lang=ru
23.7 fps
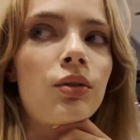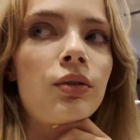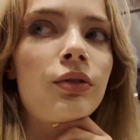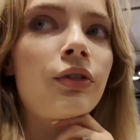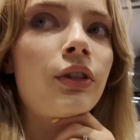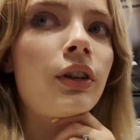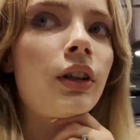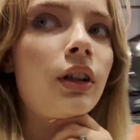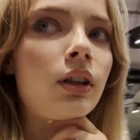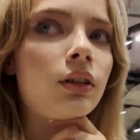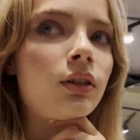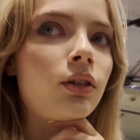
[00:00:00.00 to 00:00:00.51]

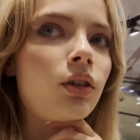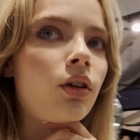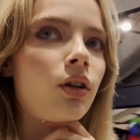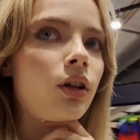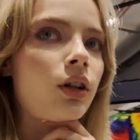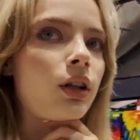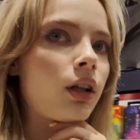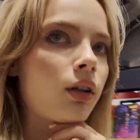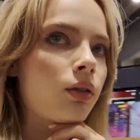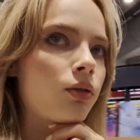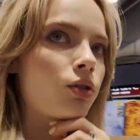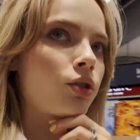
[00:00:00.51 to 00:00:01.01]
трюфель, который
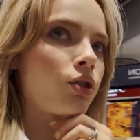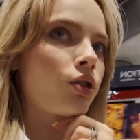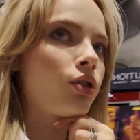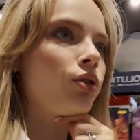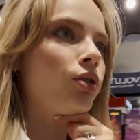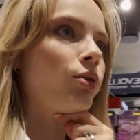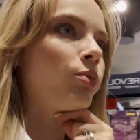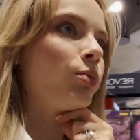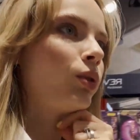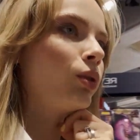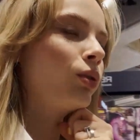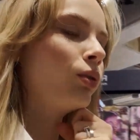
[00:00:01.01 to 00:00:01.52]
я очень
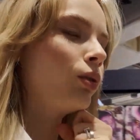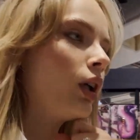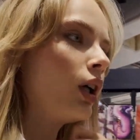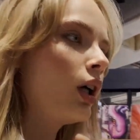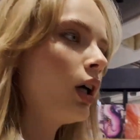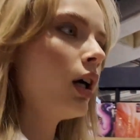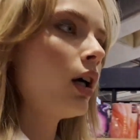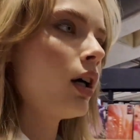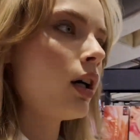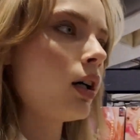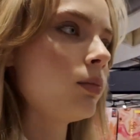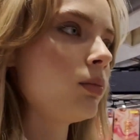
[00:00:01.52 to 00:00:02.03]
люблю.
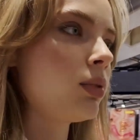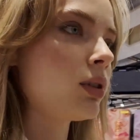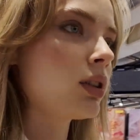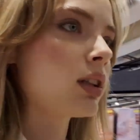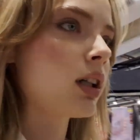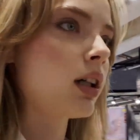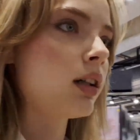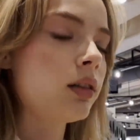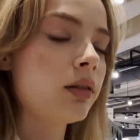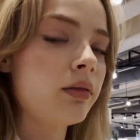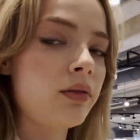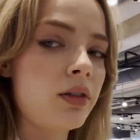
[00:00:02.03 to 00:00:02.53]

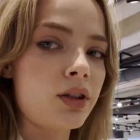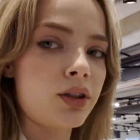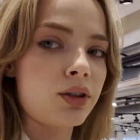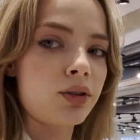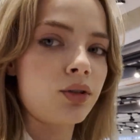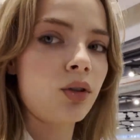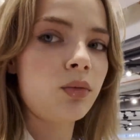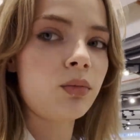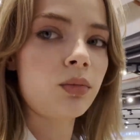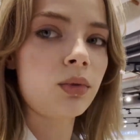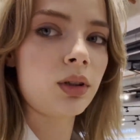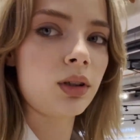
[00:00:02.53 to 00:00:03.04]
Обыскала весь
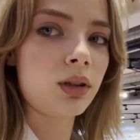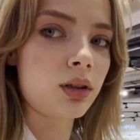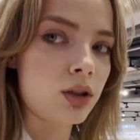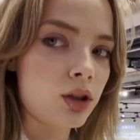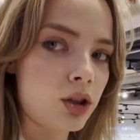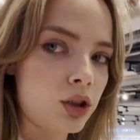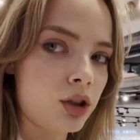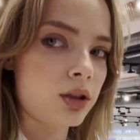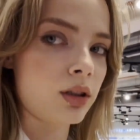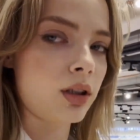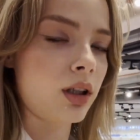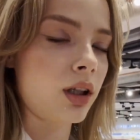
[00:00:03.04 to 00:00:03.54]
дом и не
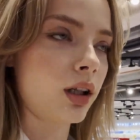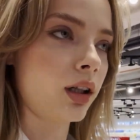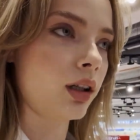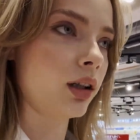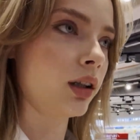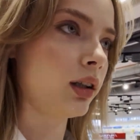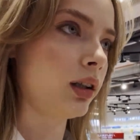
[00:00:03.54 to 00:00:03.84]
нашла.